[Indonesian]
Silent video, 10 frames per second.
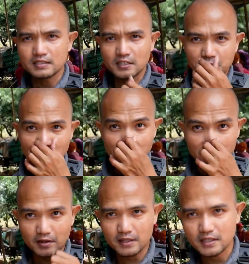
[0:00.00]
Mas saudara,
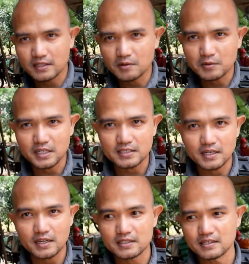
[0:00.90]
begitulah tadi liputan
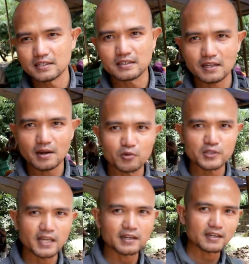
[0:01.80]
saya di rambutan